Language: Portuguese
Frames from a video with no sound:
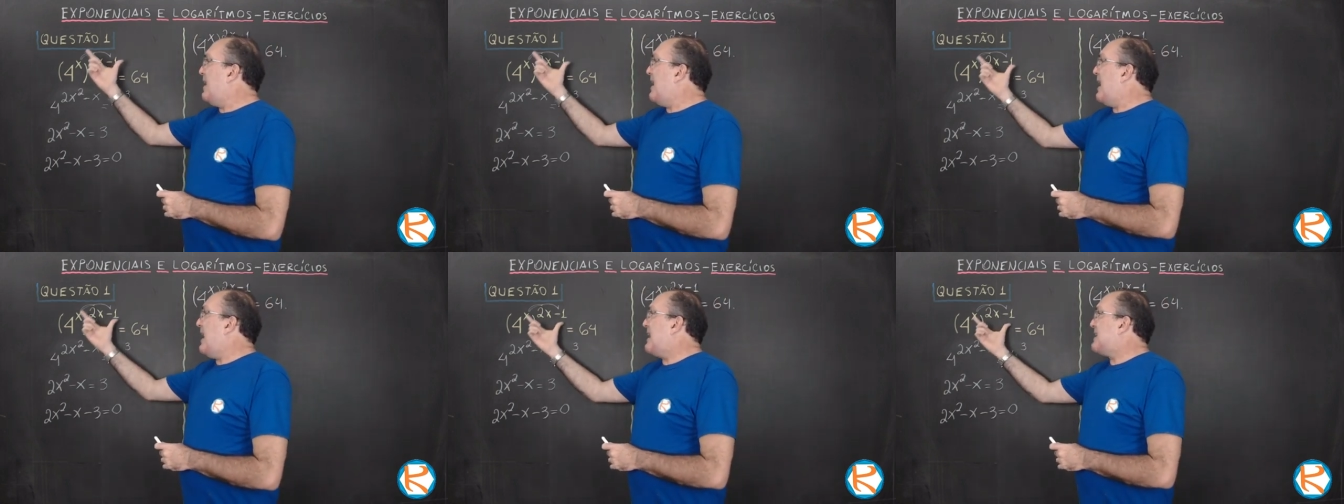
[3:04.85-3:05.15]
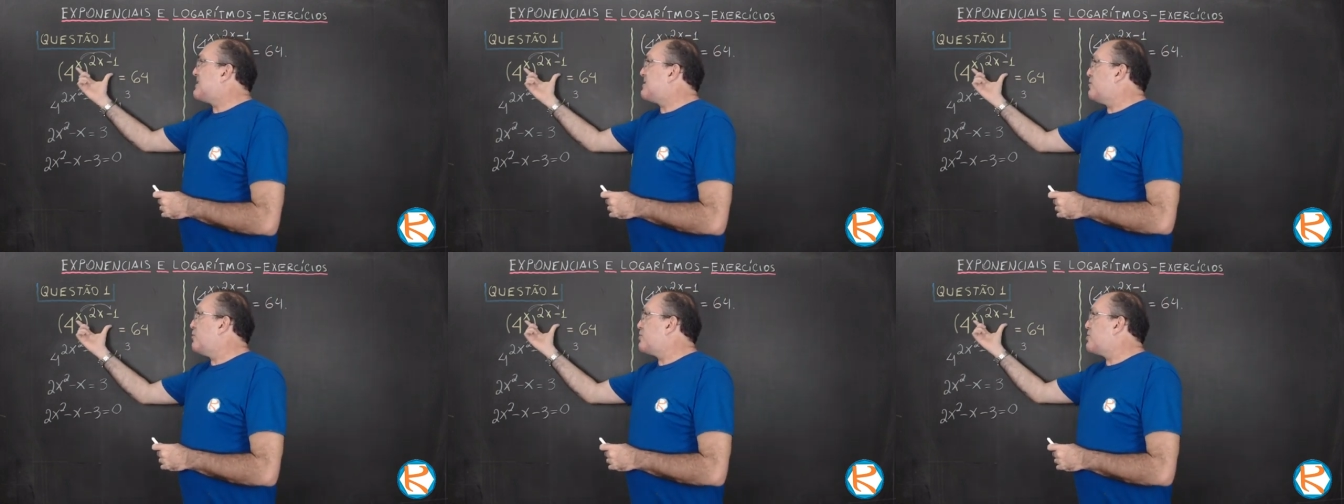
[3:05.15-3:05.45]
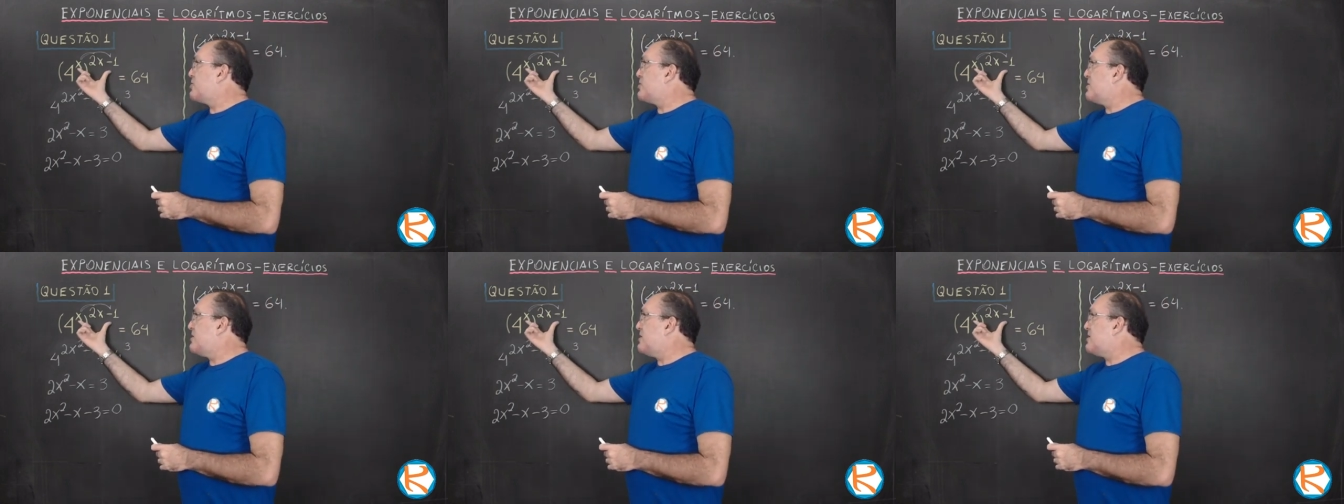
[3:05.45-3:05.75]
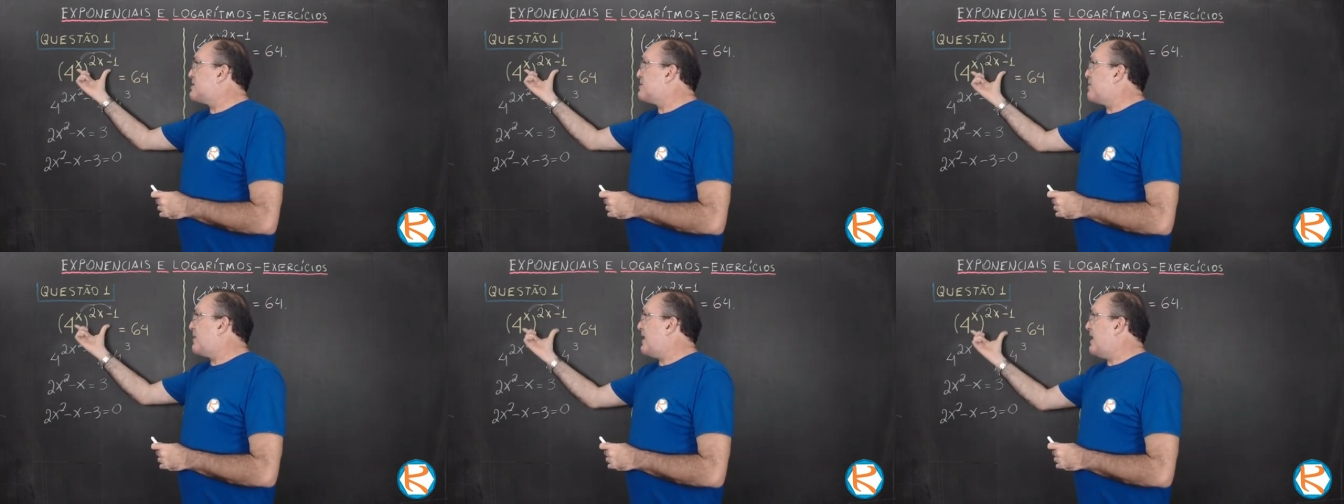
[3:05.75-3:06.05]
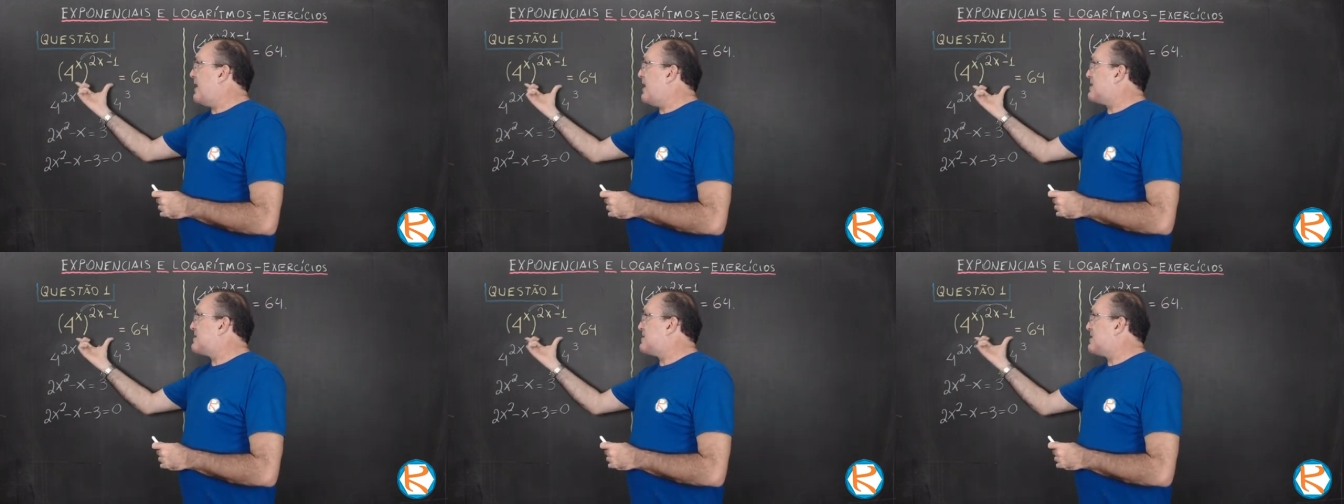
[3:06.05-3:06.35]
as, o x para
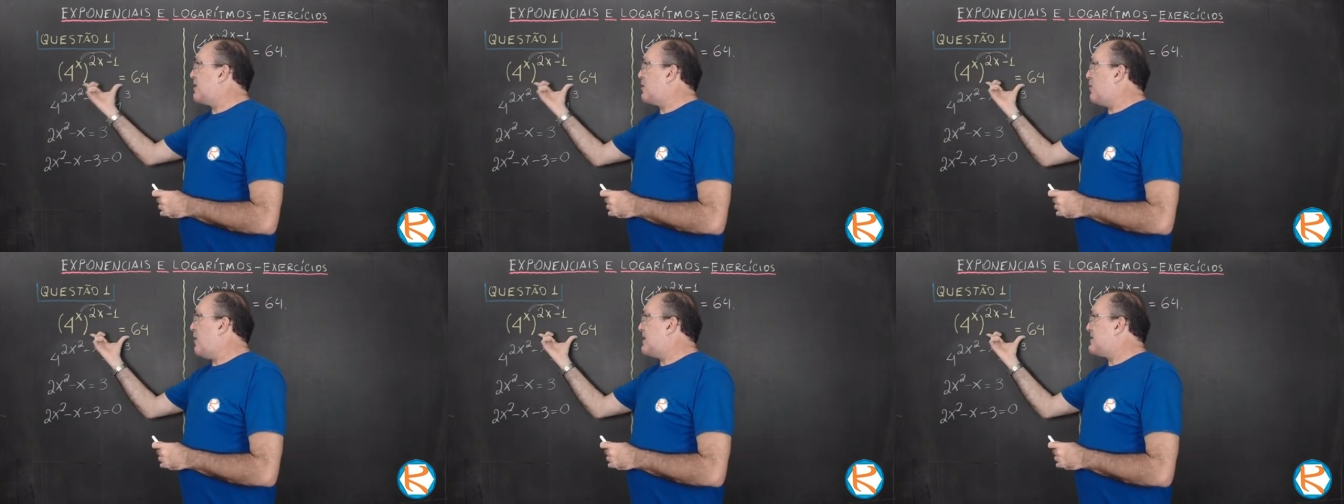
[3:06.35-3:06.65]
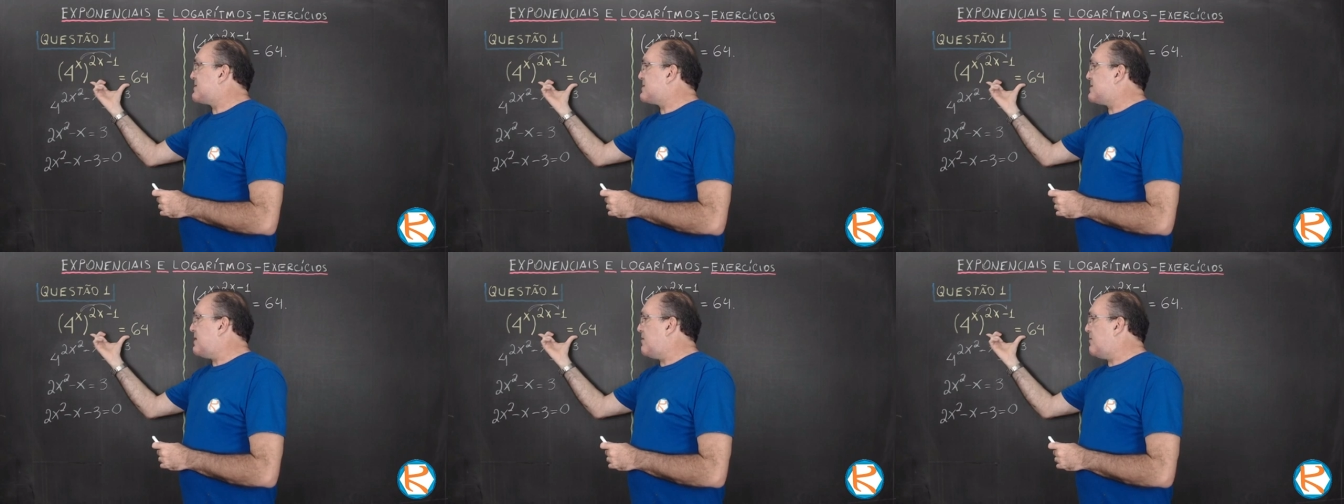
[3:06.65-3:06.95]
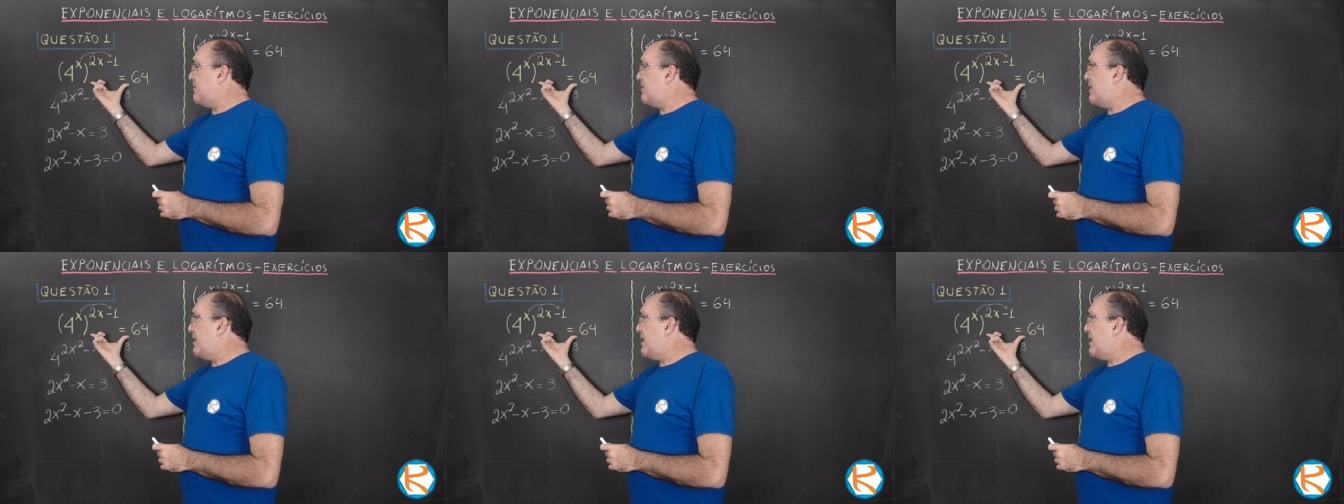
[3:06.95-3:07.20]
essa equação